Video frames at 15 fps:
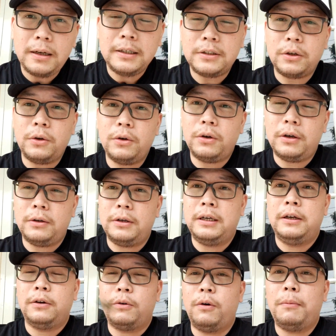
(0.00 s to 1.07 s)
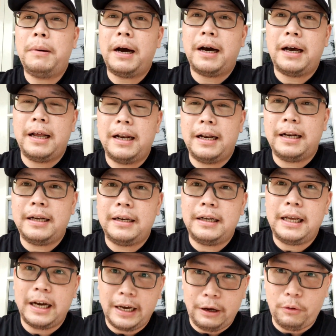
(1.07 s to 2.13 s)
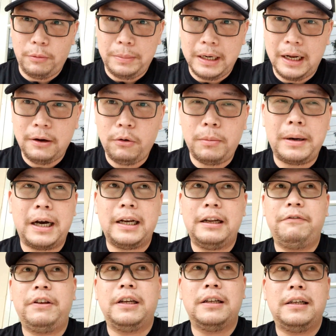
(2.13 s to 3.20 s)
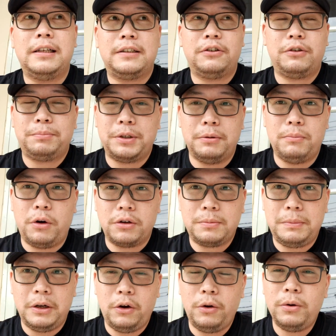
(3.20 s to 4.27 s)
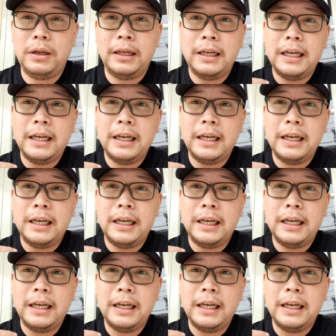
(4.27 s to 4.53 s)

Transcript: So, gue bakal, yang kayak gue bilang, gue bakal leave in the description box below.